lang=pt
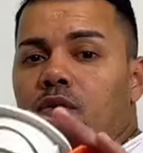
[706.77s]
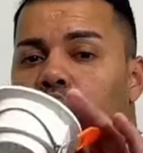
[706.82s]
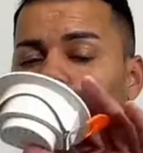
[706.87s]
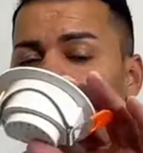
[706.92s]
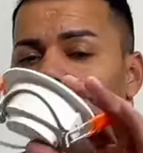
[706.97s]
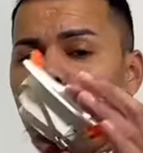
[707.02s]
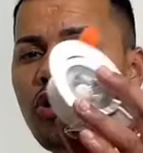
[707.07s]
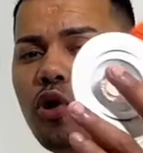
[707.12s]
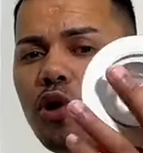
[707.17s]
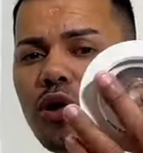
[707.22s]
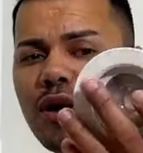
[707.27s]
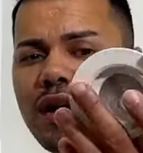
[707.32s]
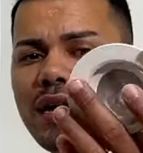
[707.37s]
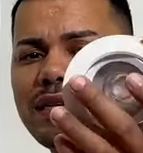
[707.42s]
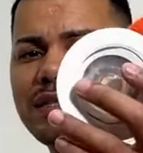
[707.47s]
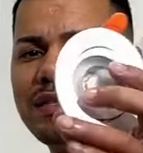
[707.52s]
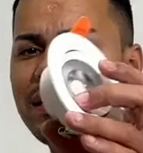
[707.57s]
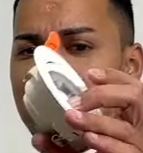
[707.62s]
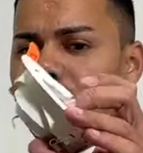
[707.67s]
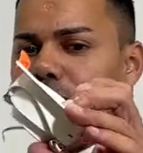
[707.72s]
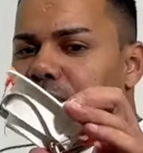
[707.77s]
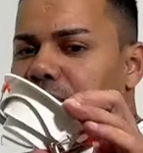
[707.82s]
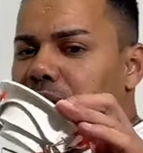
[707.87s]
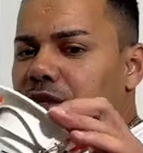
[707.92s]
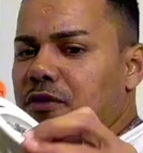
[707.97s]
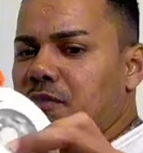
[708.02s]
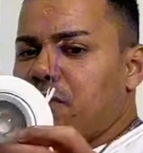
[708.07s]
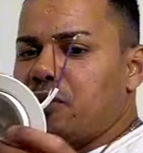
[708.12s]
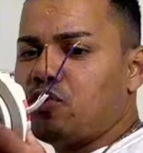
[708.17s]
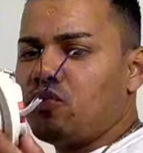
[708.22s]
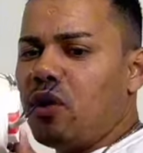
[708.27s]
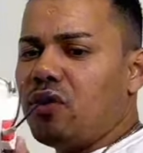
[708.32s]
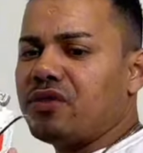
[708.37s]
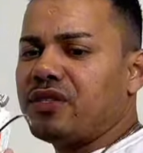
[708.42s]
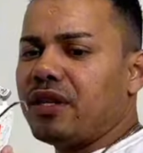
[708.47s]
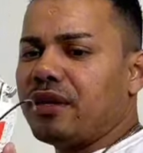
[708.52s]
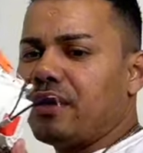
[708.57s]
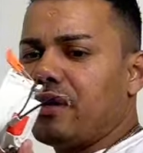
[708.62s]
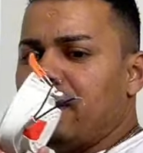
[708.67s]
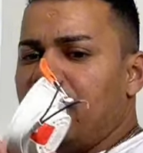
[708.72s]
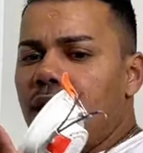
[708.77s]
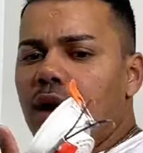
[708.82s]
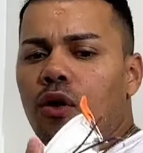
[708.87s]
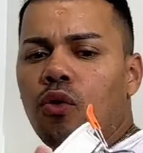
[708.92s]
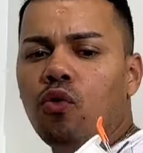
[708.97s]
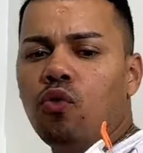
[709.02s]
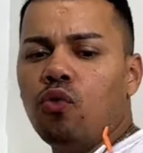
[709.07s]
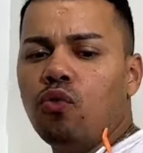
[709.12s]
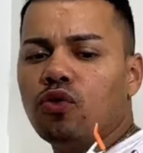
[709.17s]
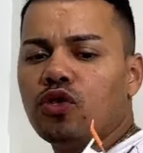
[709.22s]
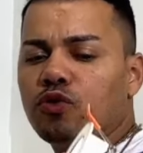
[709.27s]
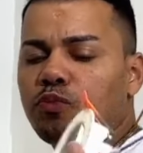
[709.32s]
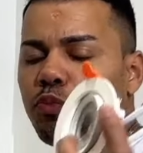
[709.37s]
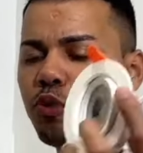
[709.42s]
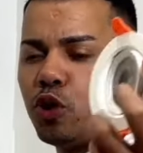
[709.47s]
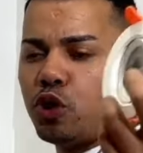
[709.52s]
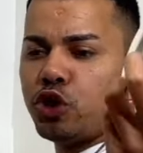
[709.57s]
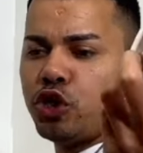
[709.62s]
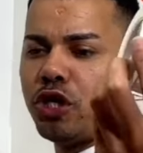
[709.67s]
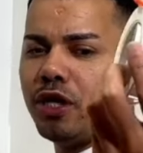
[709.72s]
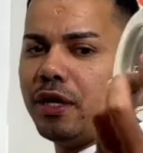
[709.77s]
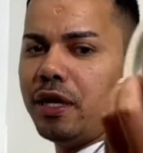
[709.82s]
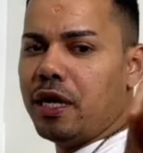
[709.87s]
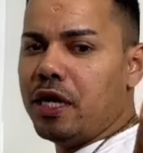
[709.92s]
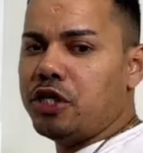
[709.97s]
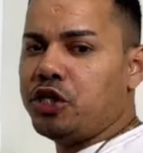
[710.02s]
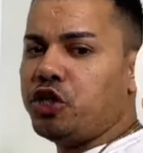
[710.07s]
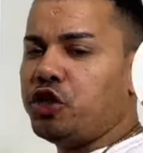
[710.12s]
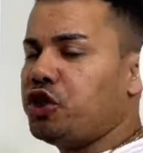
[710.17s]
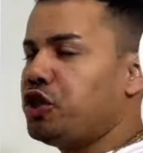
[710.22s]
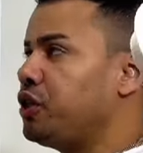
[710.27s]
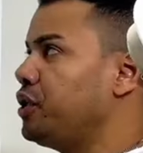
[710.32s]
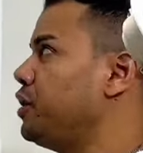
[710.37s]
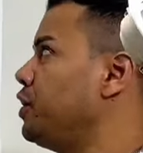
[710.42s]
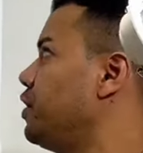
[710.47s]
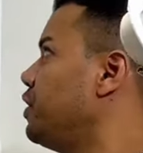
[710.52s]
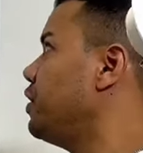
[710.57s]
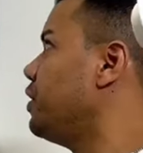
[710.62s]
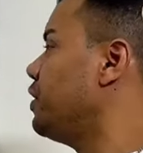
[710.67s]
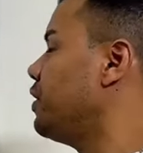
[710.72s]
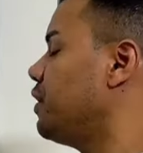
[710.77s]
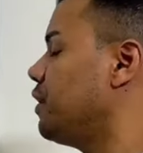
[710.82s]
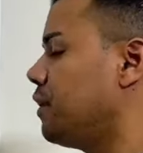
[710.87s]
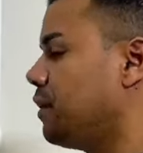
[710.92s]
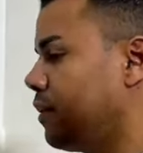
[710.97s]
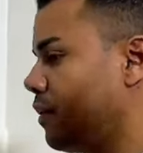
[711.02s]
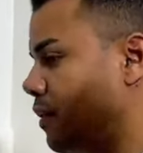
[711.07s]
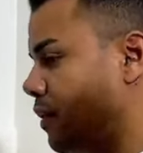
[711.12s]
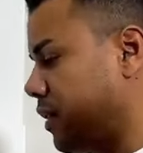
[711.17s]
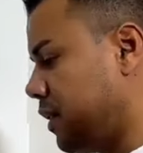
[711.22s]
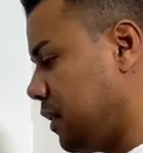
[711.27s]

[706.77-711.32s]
Como colocar as lâmpadas? Pessoal, isso aqui é um Sport LED de